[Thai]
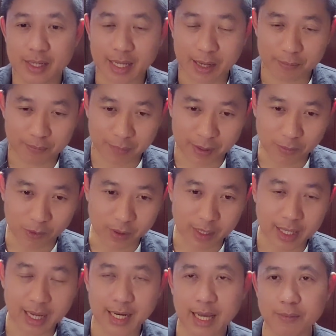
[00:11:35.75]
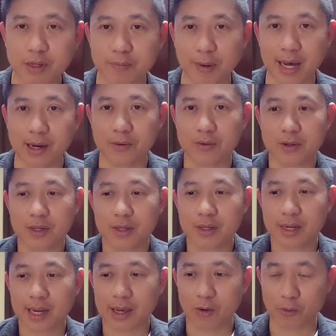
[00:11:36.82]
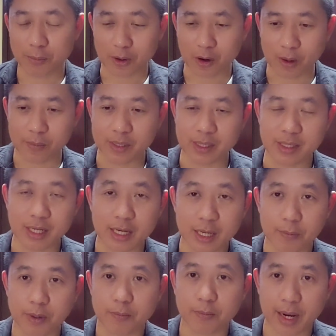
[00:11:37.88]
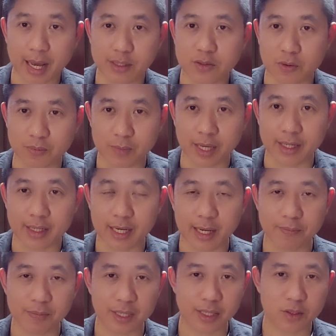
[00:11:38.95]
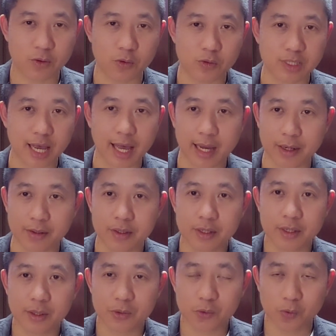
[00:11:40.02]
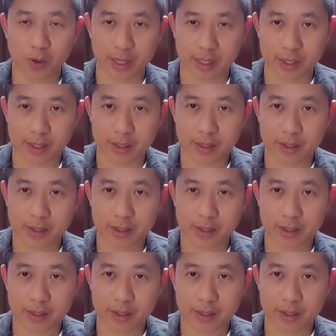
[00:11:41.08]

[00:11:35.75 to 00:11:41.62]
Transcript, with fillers: นะครับเป็นผงที่ท่านทำหรือเปล่า แล้วองค์ประกอบอื่นถ้าเกิดเป็นพระสมเด็จนะครับที่ถูกสร้างด้วย